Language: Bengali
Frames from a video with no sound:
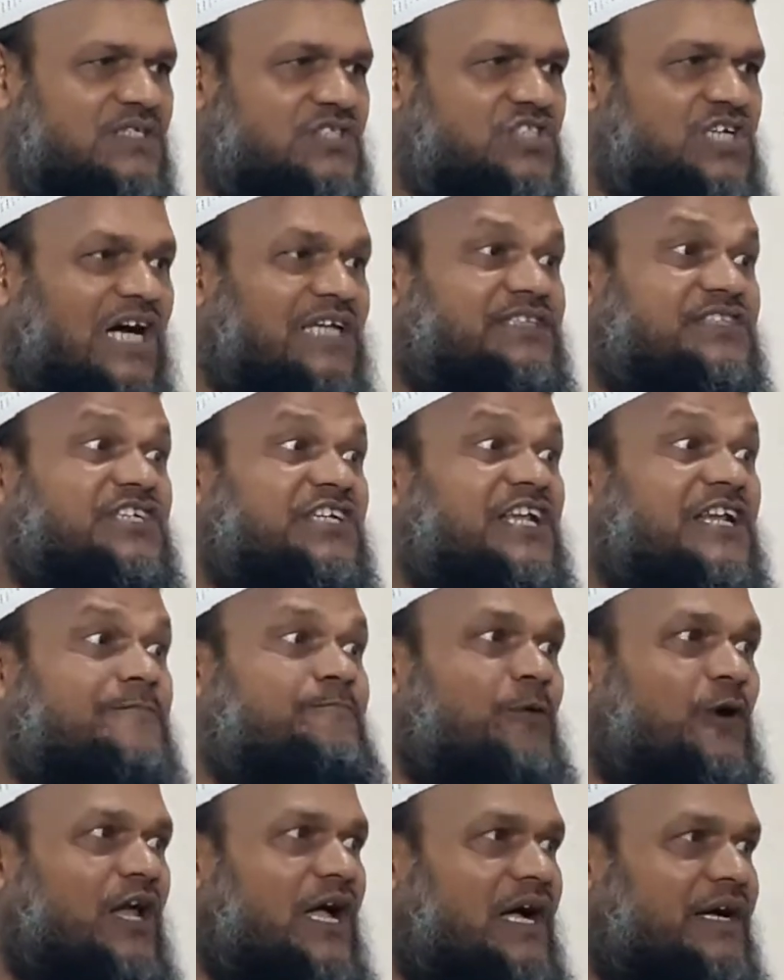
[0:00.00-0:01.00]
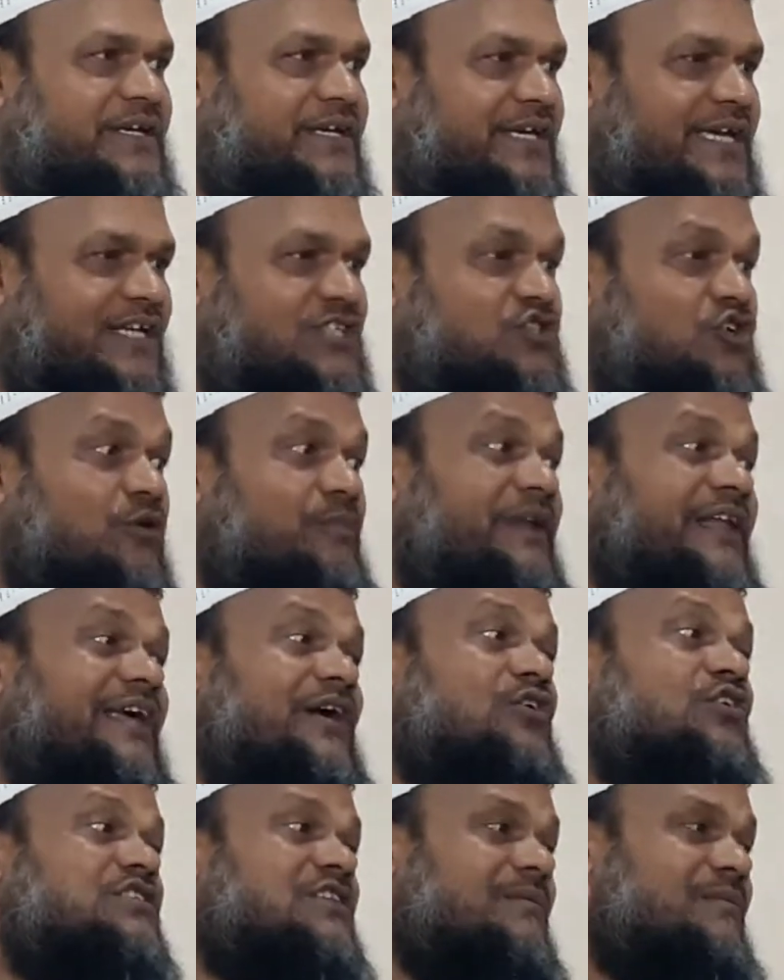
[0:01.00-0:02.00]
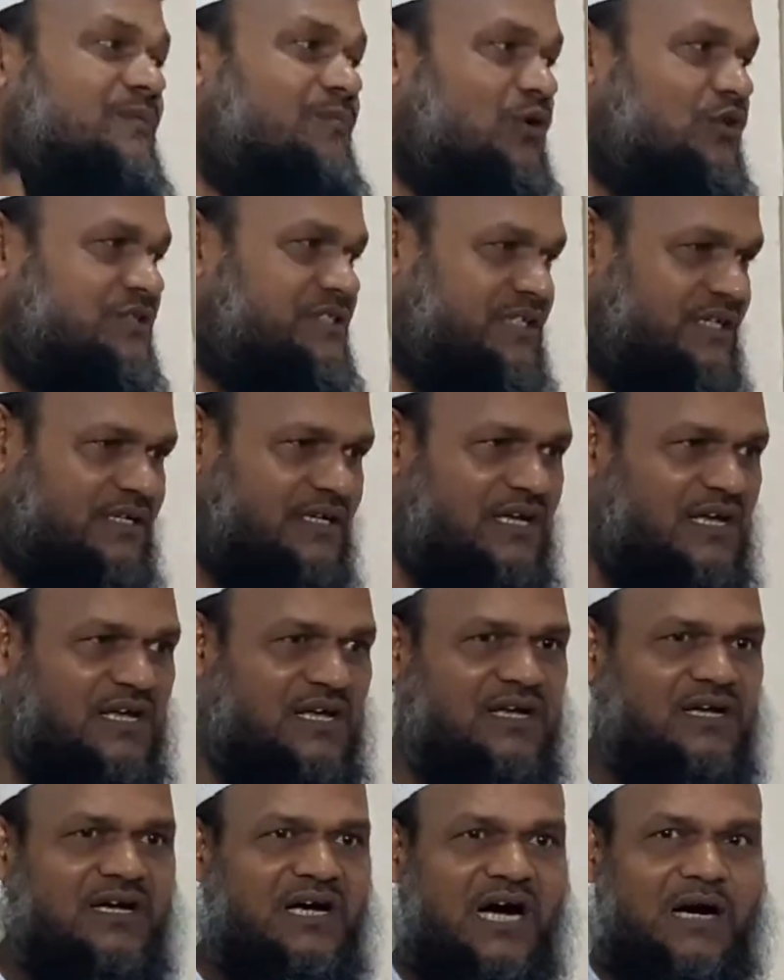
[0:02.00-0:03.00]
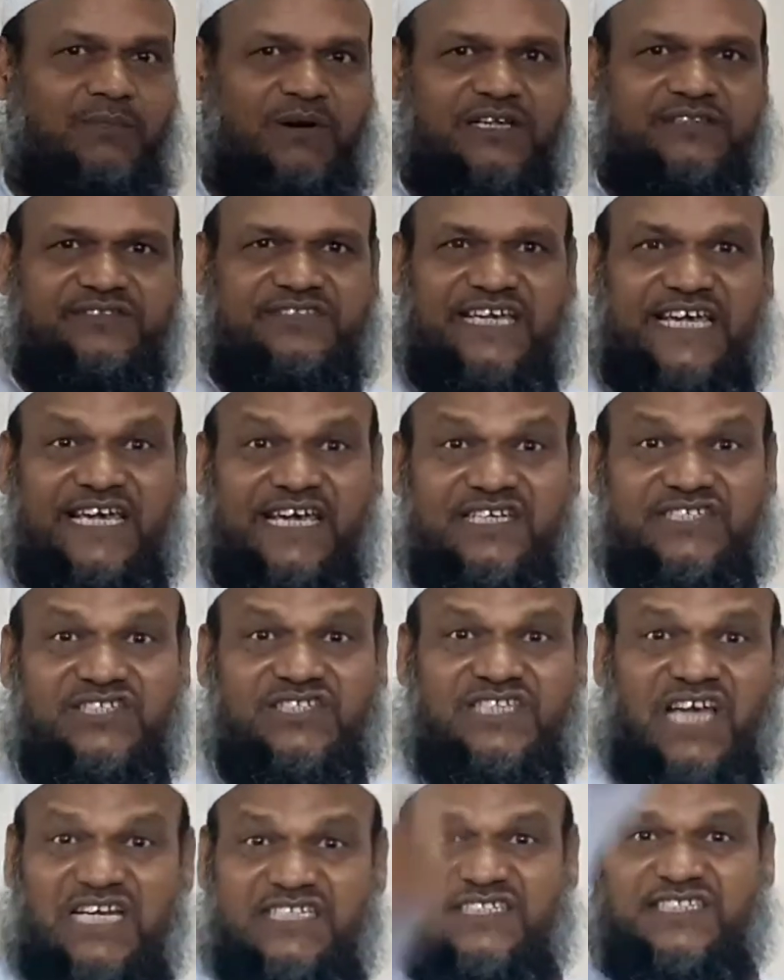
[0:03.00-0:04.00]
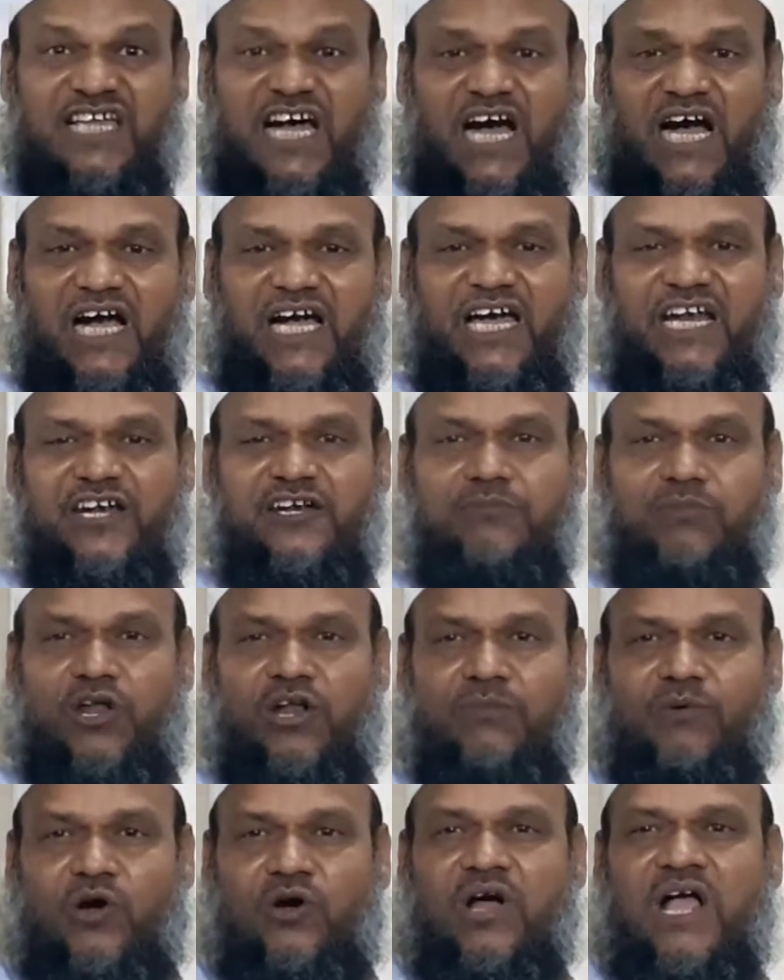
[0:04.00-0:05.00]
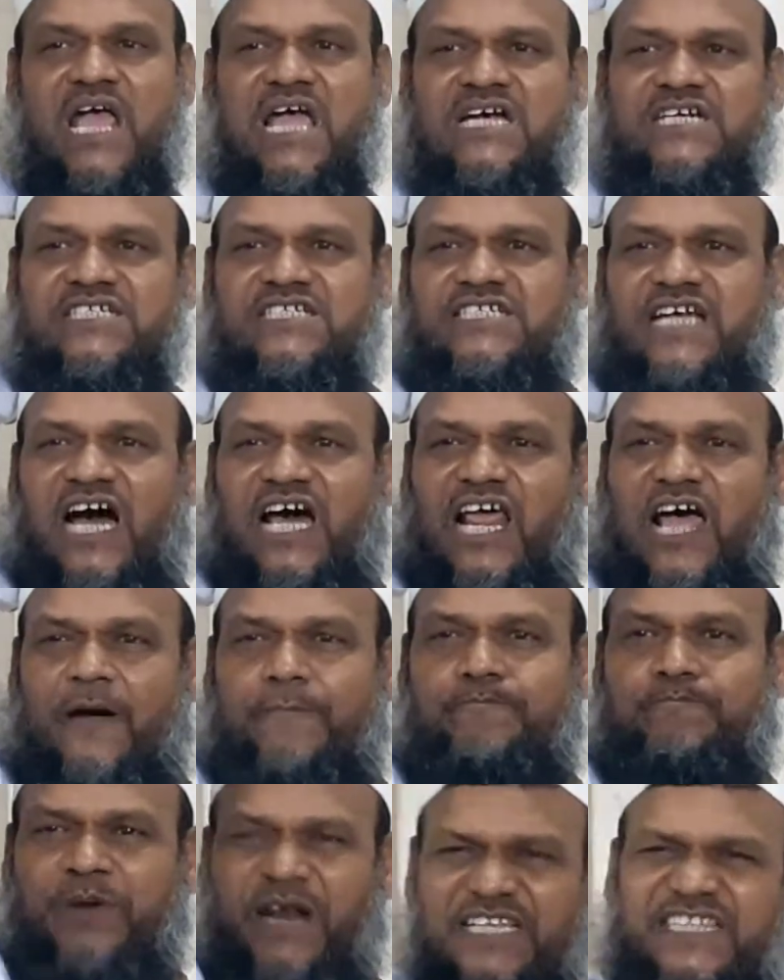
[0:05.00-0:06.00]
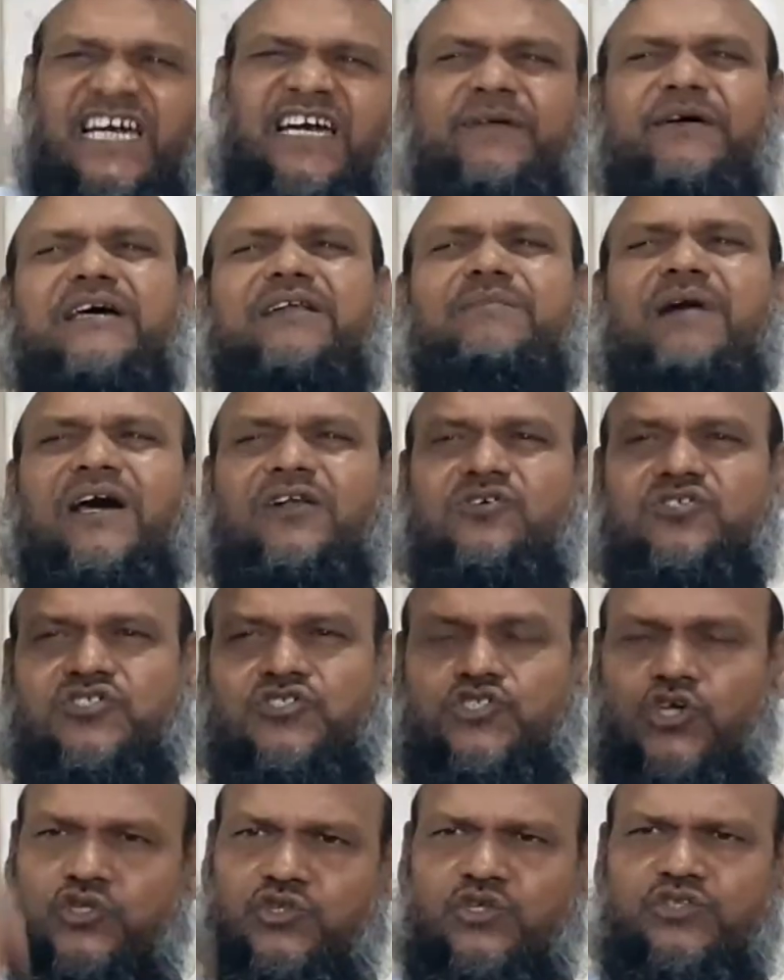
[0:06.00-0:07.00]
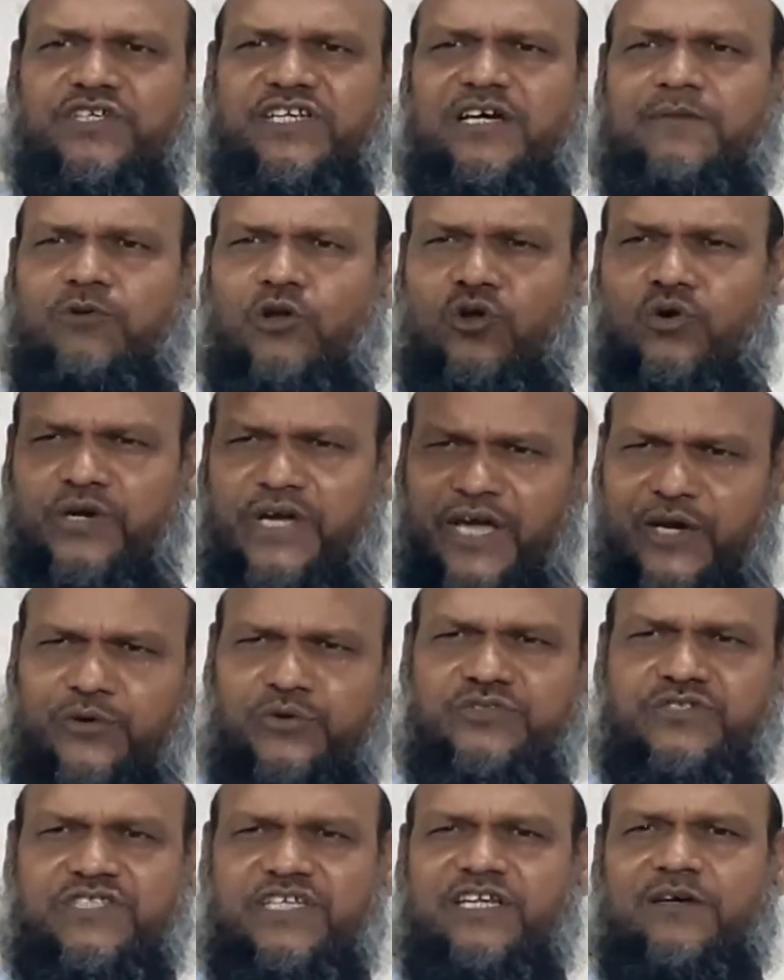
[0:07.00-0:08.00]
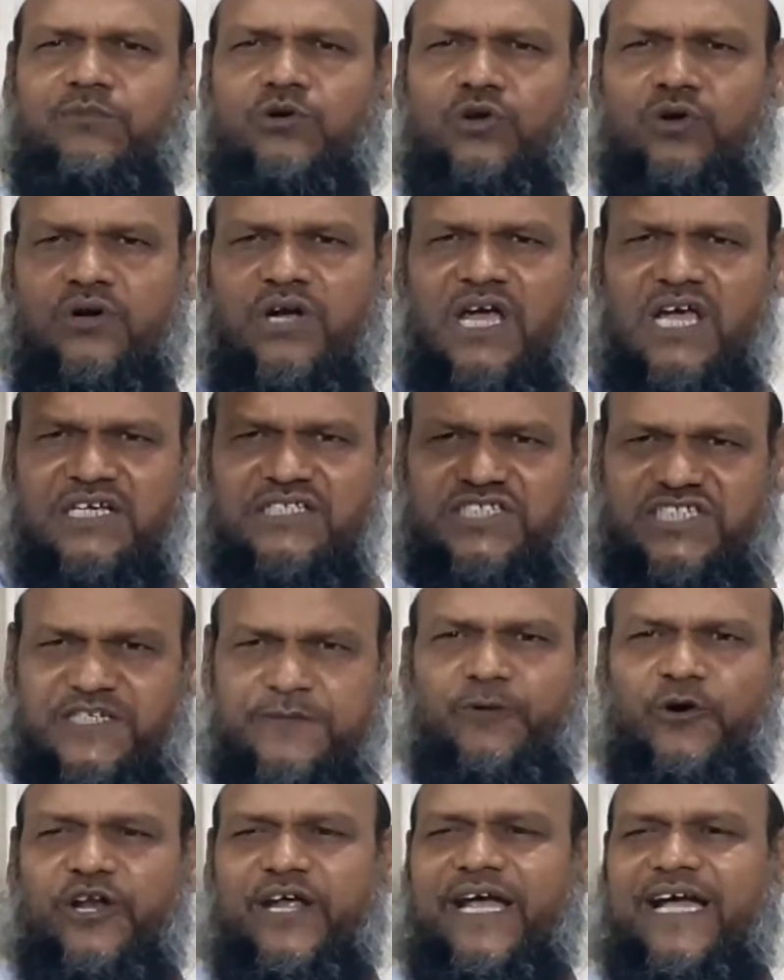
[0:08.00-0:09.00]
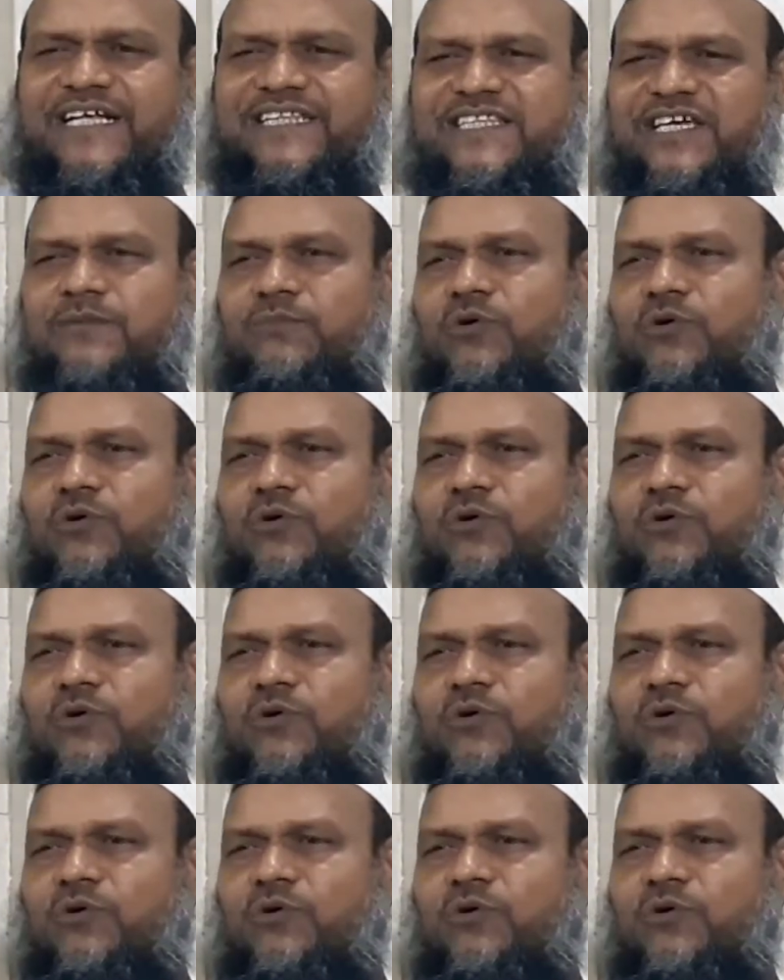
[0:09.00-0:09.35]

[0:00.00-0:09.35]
সাত দিনের পরে আঁকিকে চলবে না এই কথা আমি বলছি আমার দেহে আগালীন বলবো সারা পৃথিবীর মানুষ চোদ্দ দিনে বলুক একুশ দিনে বলুক জীবনে একদিন